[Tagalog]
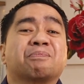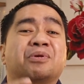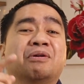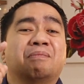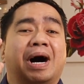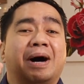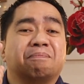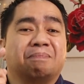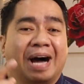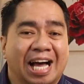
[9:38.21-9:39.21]

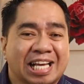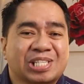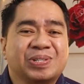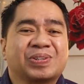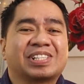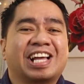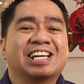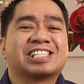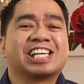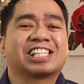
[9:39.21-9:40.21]
pumapasok
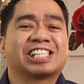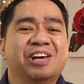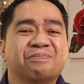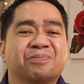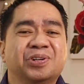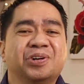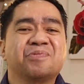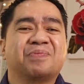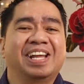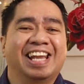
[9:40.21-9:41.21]
tayo sa
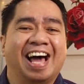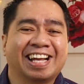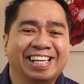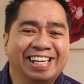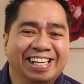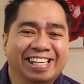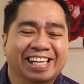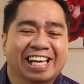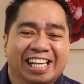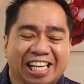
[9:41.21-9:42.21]
templo
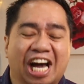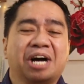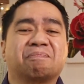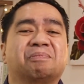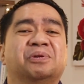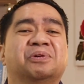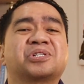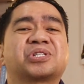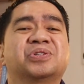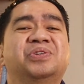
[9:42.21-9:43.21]
palagi na ang
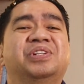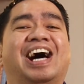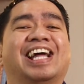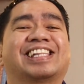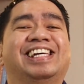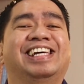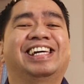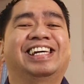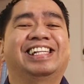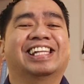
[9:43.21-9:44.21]
puso
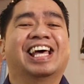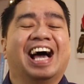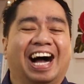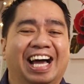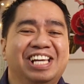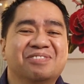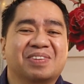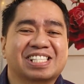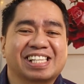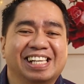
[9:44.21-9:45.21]
natin ay
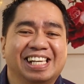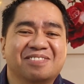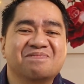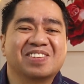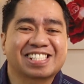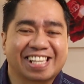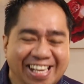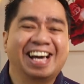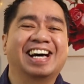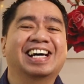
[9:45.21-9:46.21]
masayang
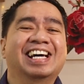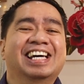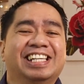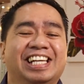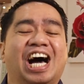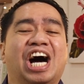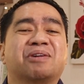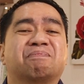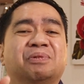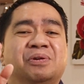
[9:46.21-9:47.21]
masaya, na
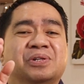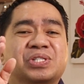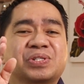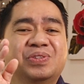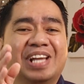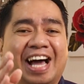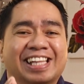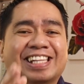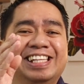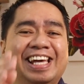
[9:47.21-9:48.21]
ang puso
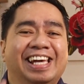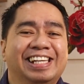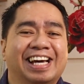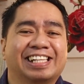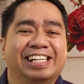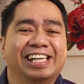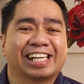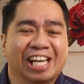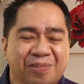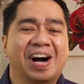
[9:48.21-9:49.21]
natin ay
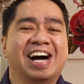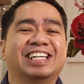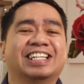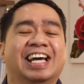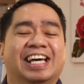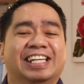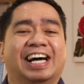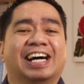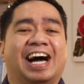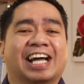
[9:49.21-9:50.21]
nagdiriwang,
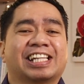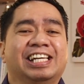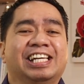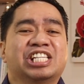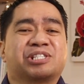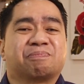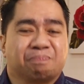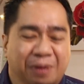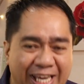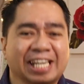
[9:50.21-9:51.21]
na ang ating
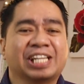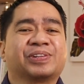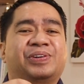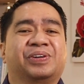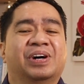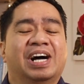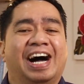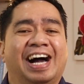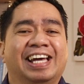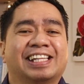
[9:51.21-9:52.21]
espiritu
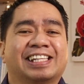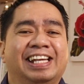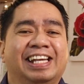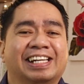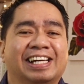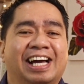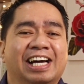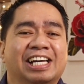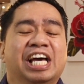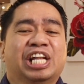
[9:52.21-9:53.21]
ay
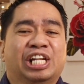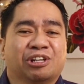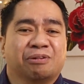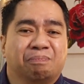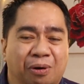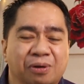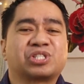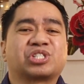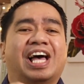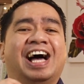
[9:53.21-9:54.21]
talagang
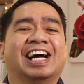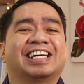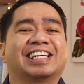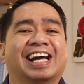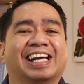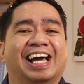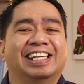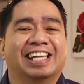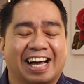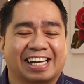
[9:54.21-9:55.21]
lubos ang
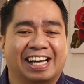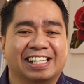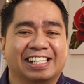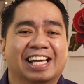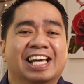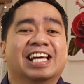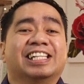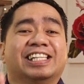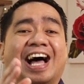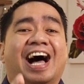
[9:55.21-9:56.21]
kagalakan
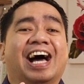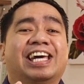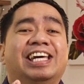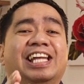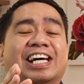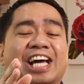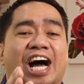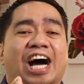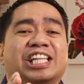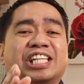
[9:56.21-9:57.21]
dahil ang
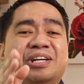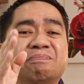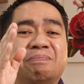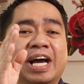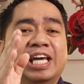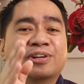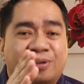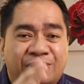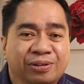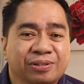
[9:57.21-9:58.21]
ating
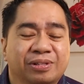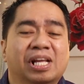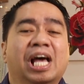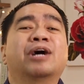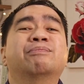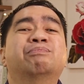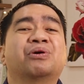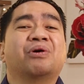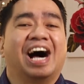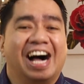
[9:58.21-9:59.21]
Panginoon
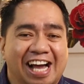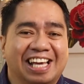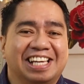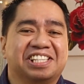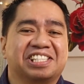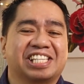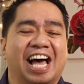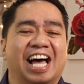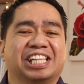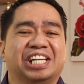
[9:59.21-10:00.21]
buhay
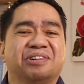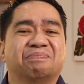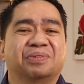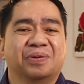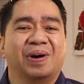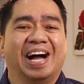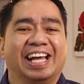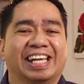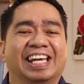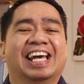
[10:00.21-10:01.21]
sa ating
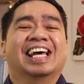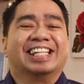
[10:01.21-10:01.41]
buhay